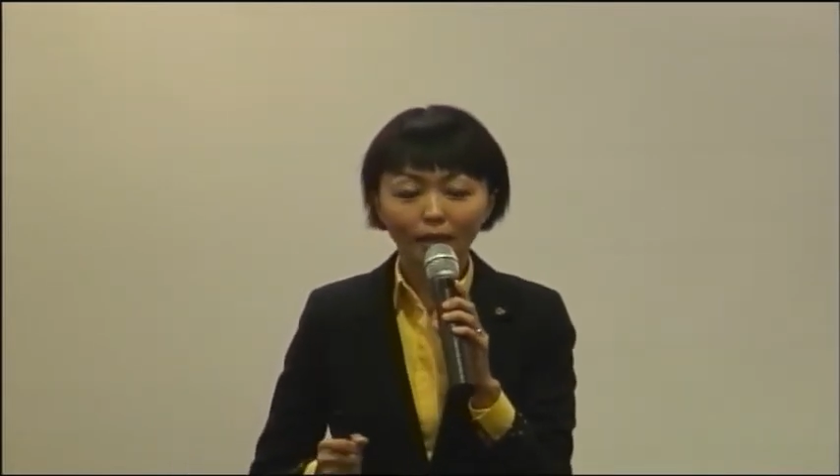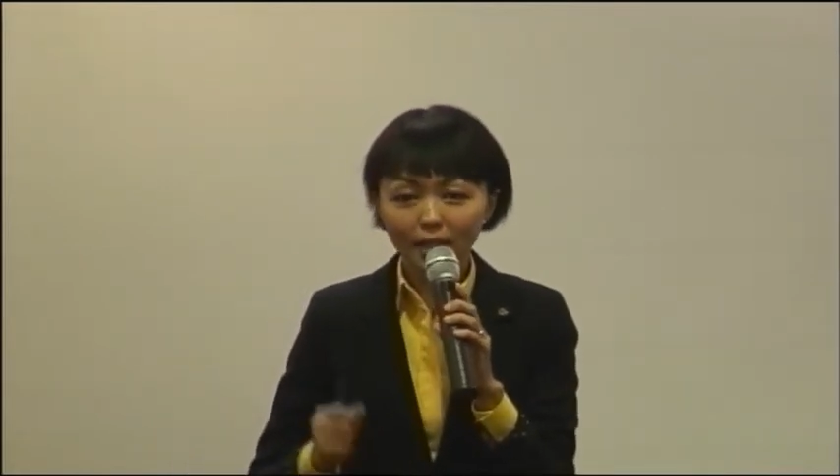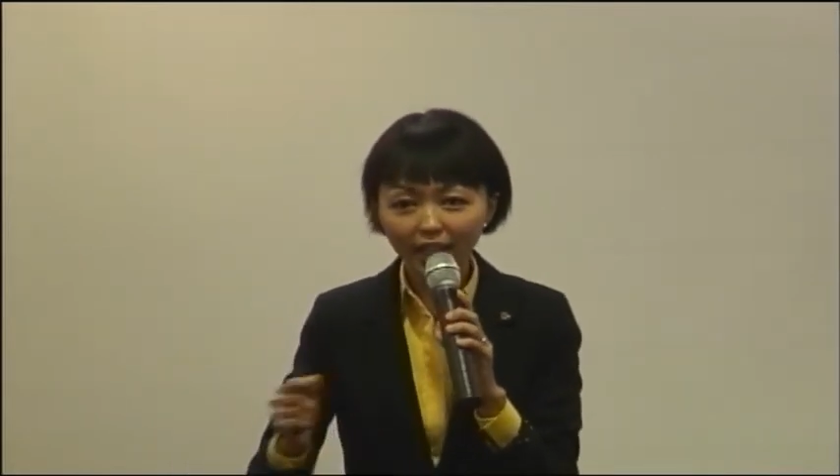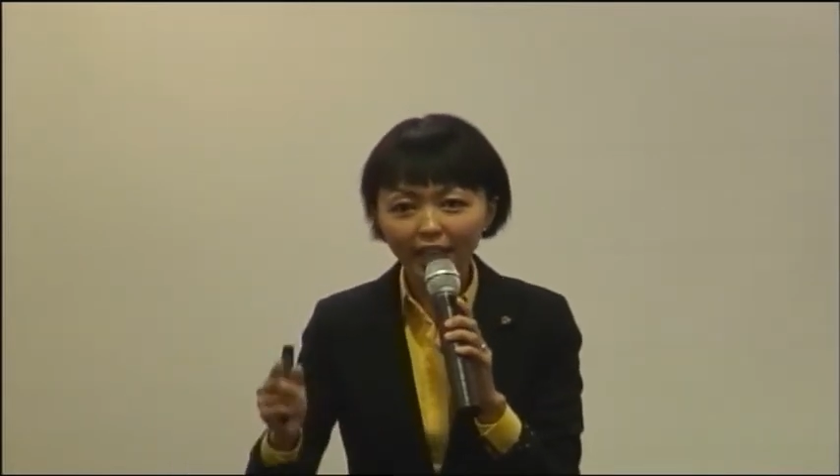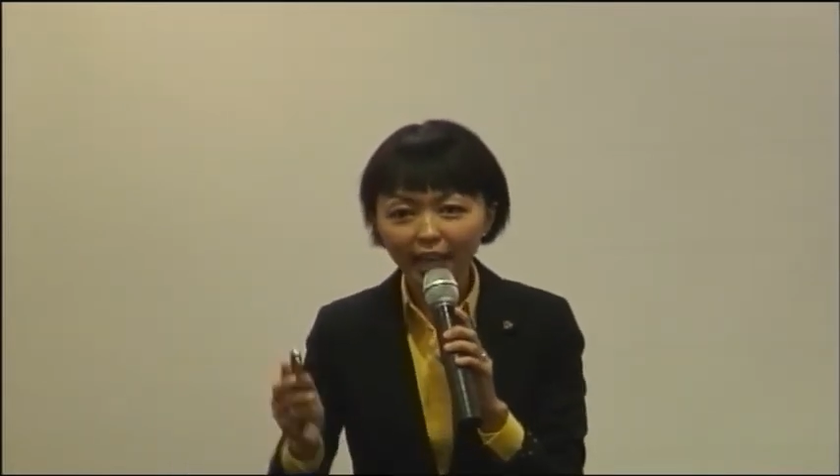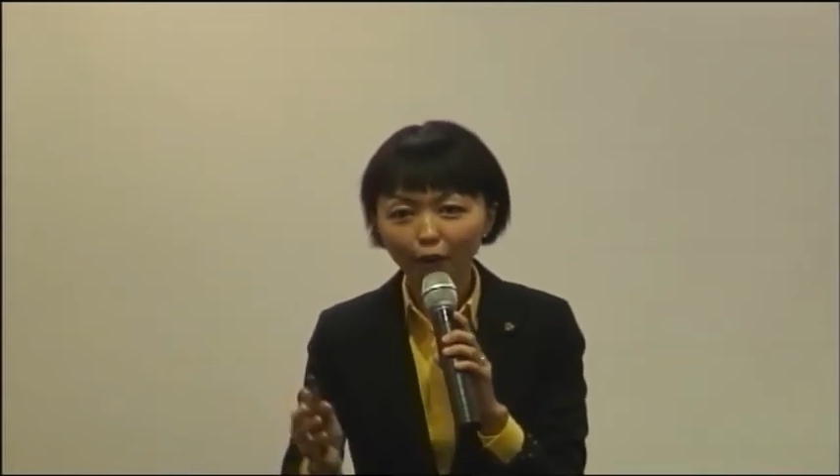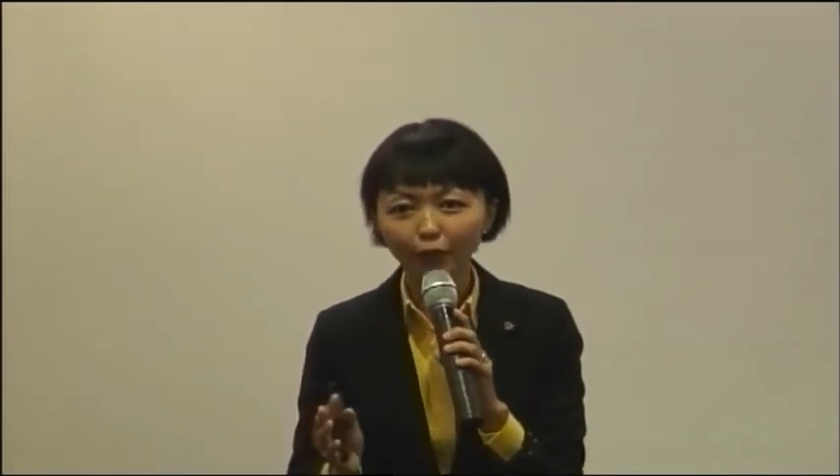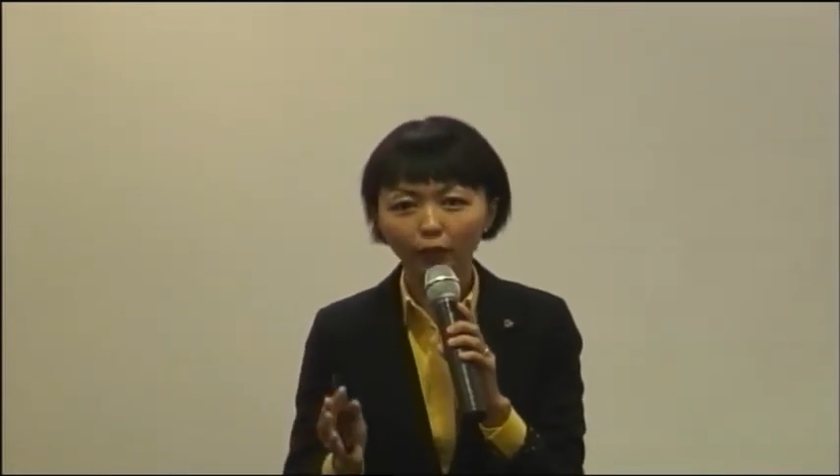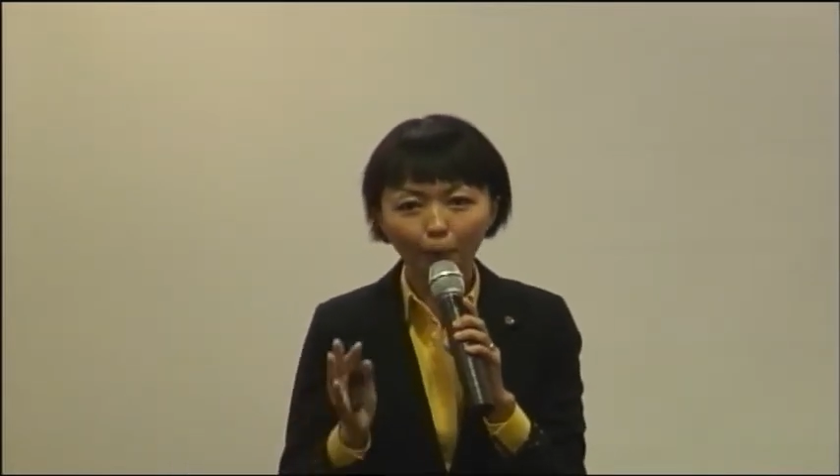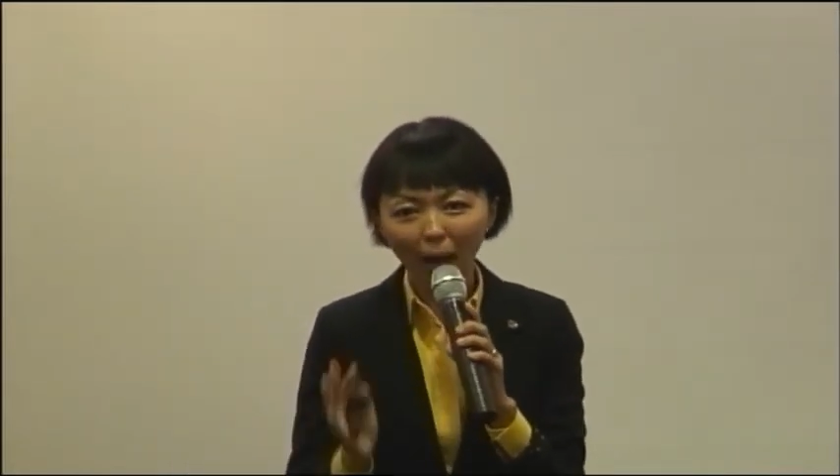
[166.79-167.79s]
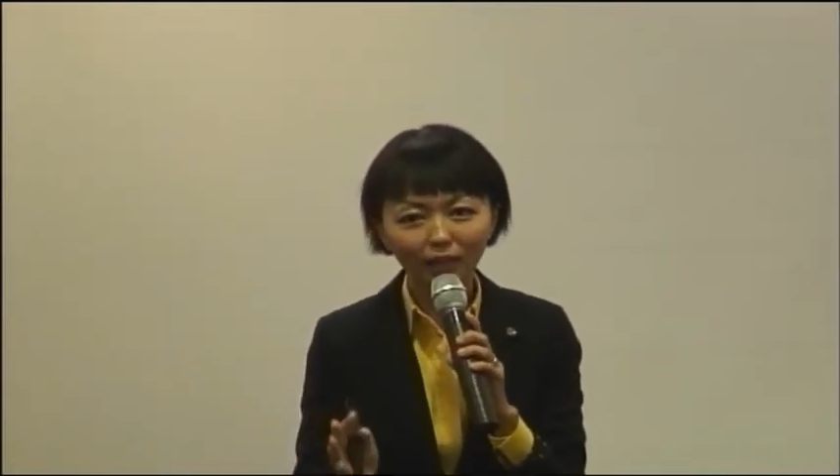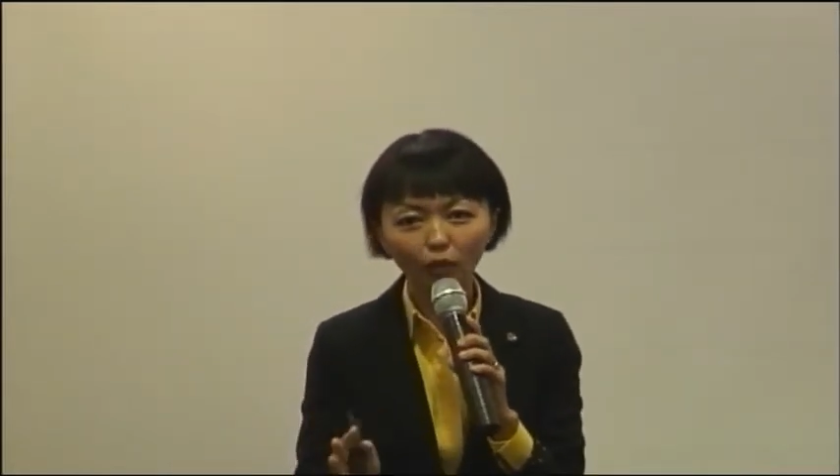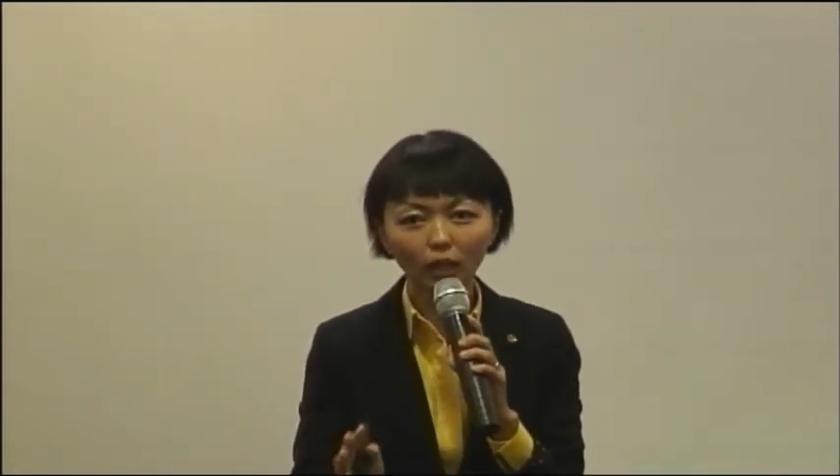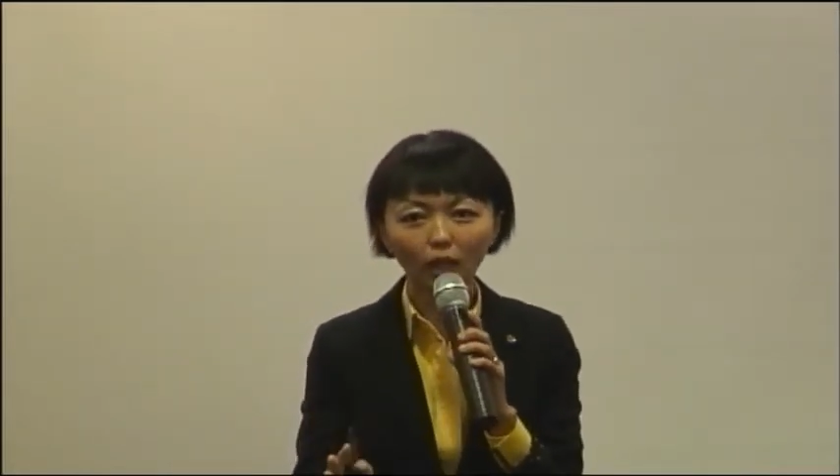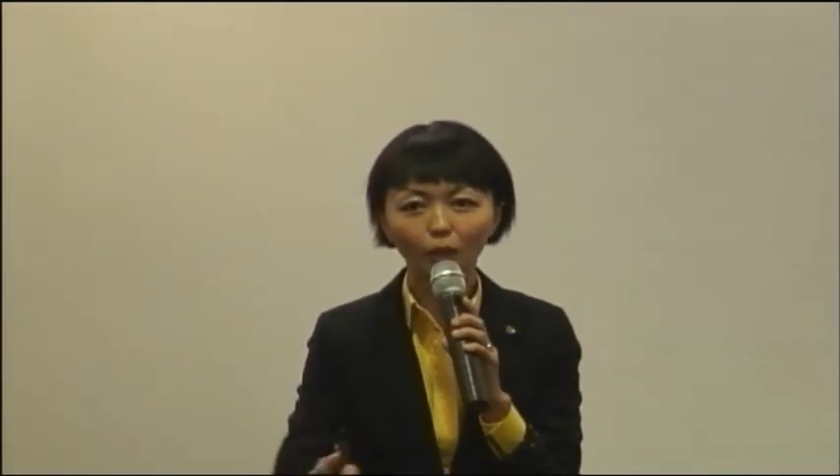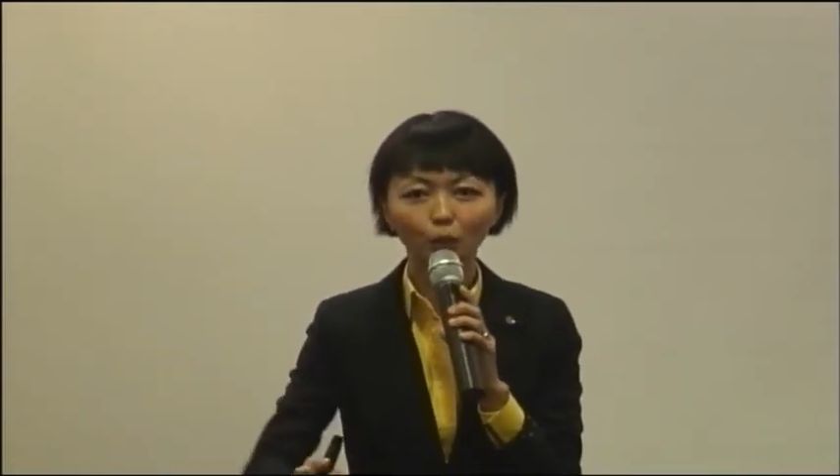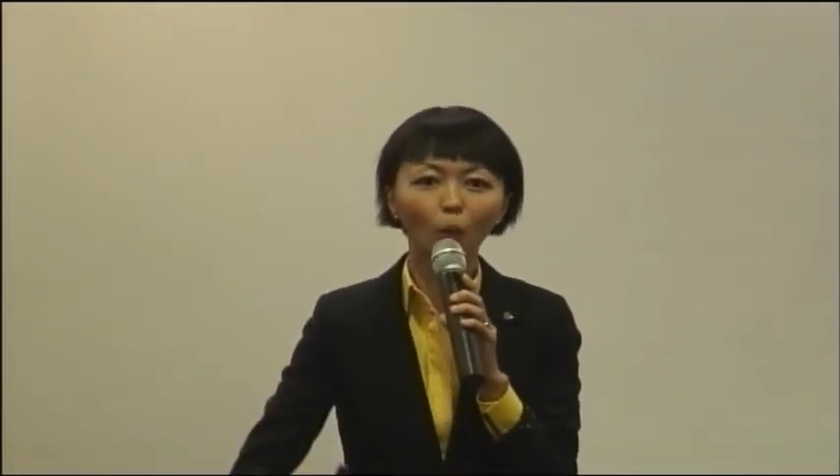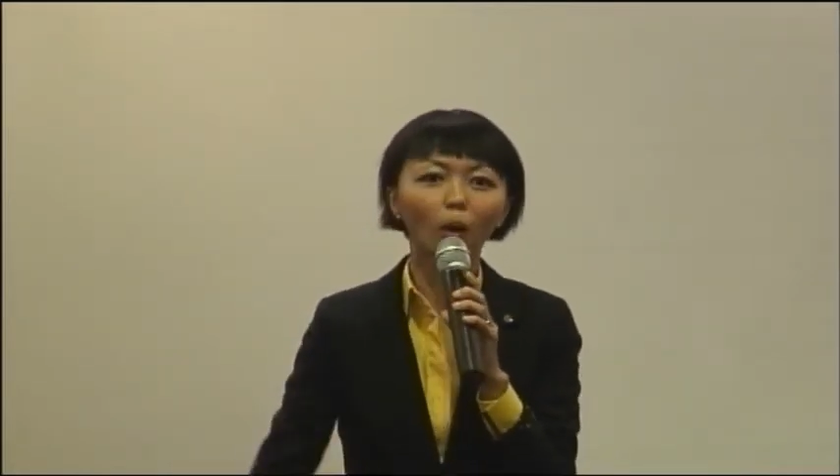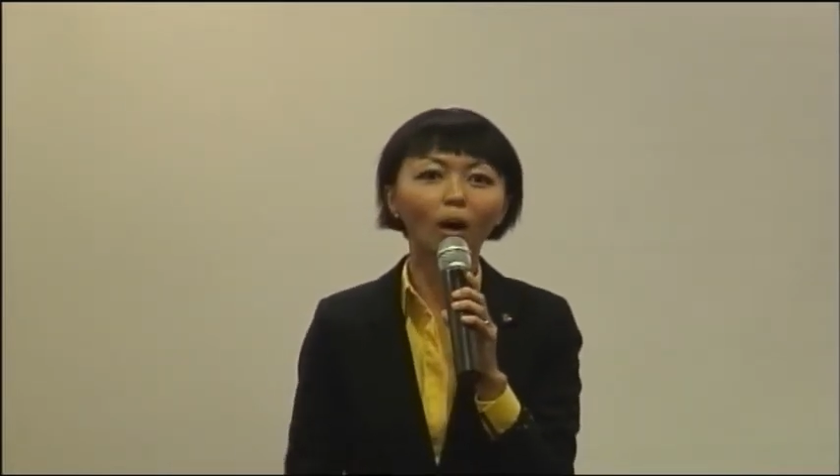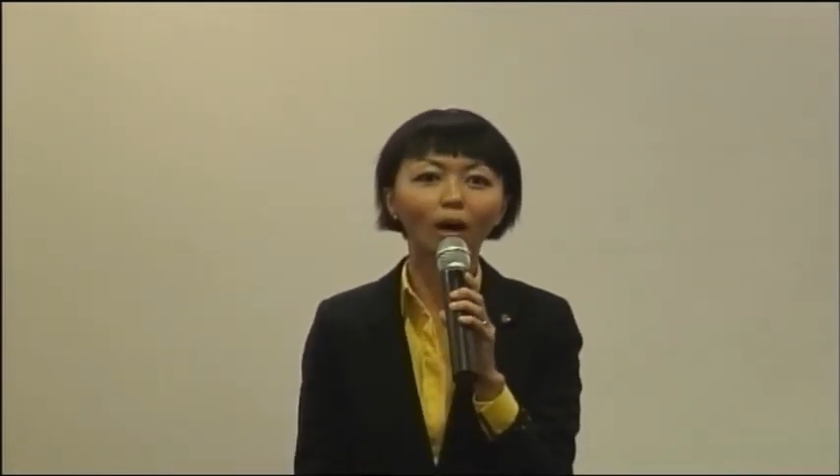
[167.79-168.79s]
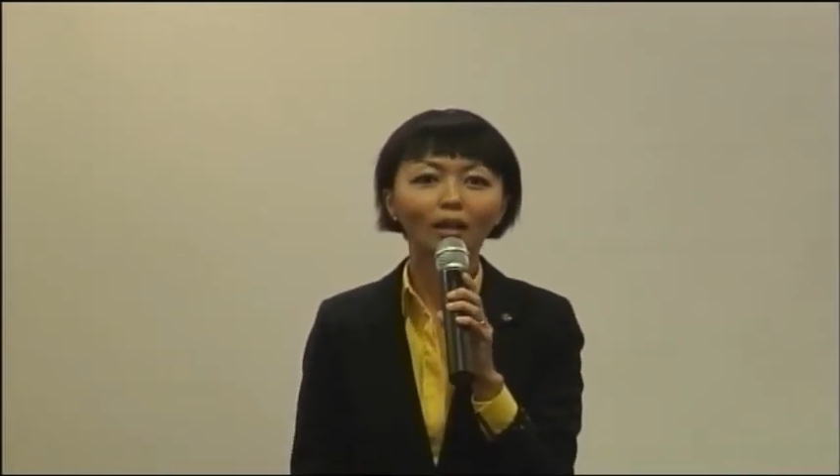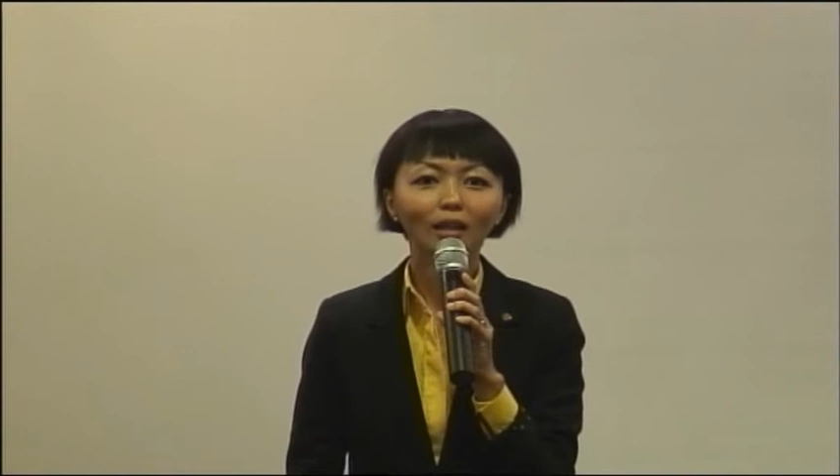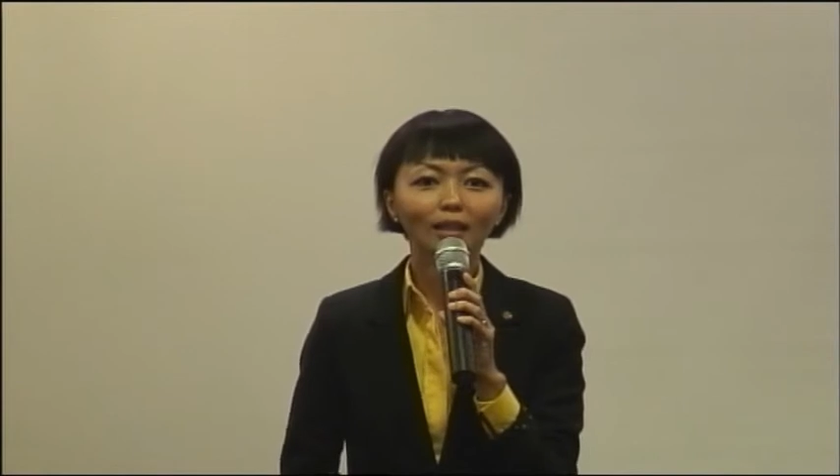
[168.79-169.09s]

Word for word: 这个营养粉帮到你很多。